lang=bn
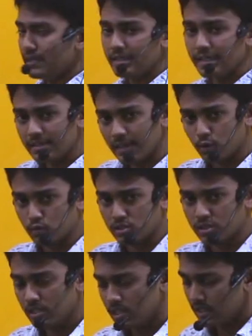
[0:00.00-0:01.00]
এই তিনটা
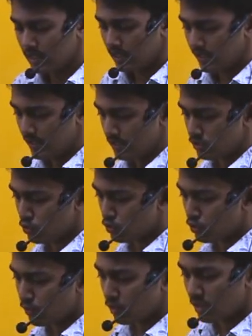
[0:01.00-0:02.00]
রশ্মি এই
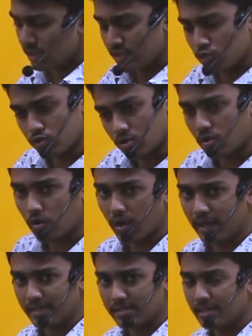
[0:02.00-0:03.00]
যত প্রকার তেজস্ক্রিয়
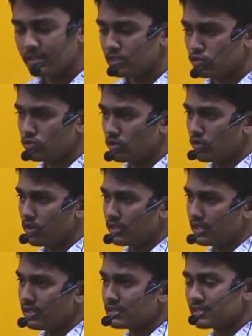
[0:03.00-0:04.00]
ক্ষয় আছে এই তেজস্ক্রিয় ক্ষয়
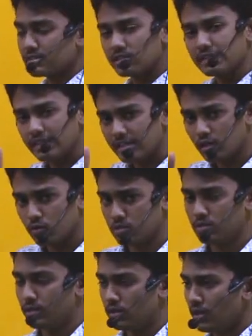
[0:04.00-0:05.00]
থেকে জাস্ট তিনটা
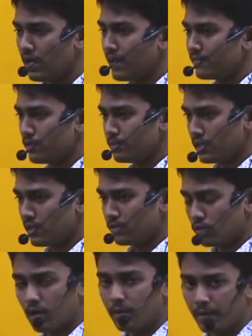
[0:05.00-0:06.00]
রশ্মি বের হয় আলফা বিটা
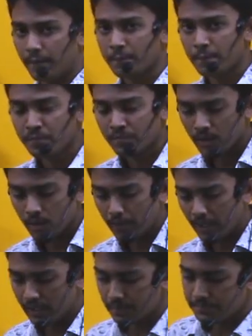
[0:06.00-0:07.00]
এবং গামা
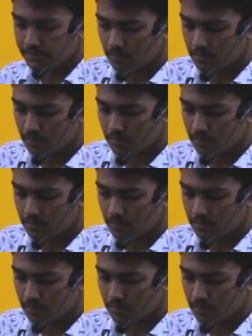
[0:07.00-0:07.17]
মানে